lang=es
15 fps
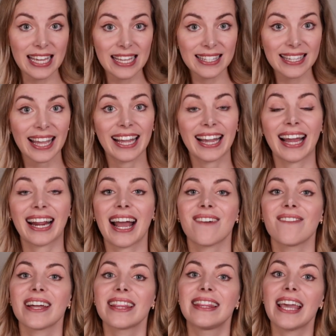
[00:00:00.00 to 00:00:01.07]
y se
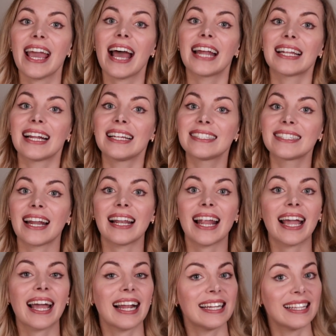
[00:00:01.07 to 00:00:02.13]
encargaba de analizar
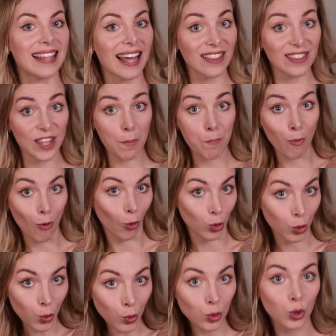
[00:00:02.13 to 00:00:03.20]
la calidad de
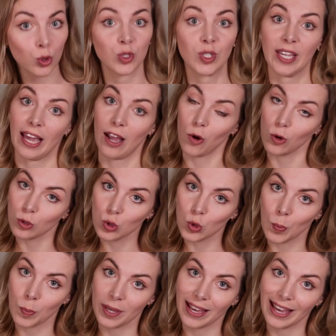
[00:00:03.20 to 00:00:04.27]
productos que
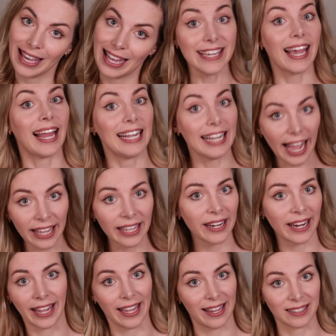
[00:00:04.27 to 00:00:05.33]
consumía y el
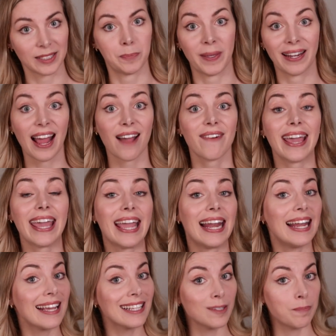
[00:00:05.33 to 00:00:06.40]
aire que respiraba
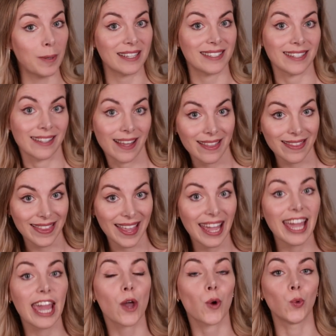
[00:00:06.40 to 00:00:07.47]
el expresidente
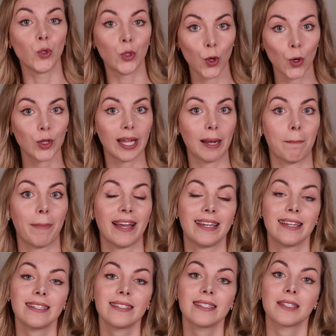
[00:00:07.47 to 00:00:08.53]
que huyó del
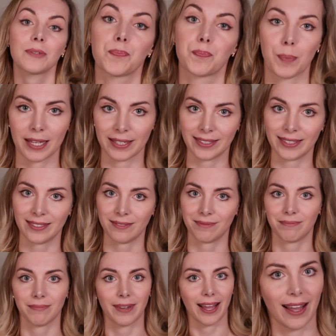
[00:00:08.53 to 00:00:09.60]
país más
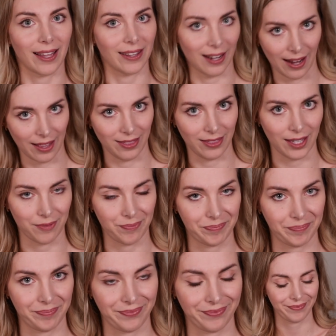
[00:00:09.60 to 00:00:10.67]
adelante.
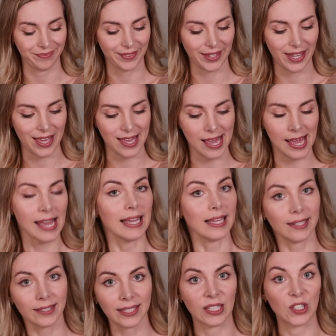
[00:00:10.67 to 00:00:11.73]

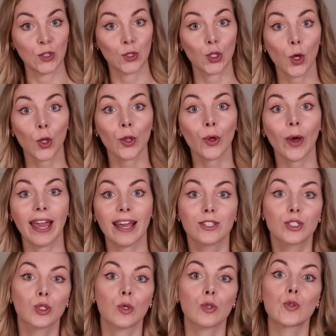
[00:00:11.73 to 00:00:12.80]
Y sí, todo
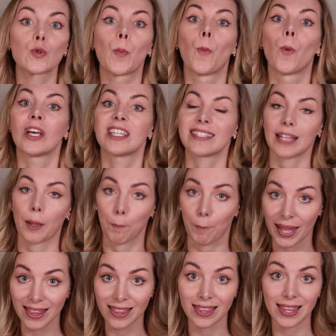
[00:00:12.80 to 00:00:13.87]
esto
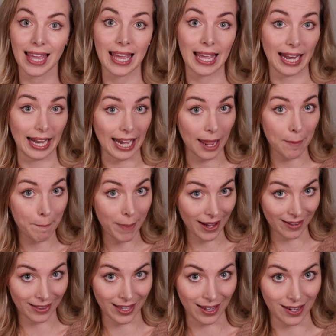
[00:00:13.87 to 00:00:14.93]
supuestamente le
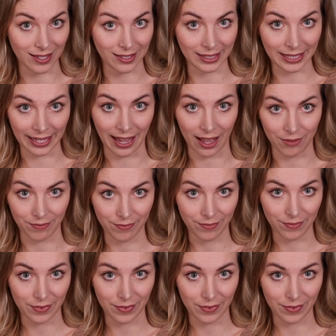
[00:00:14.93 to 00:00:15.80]
pertenecía.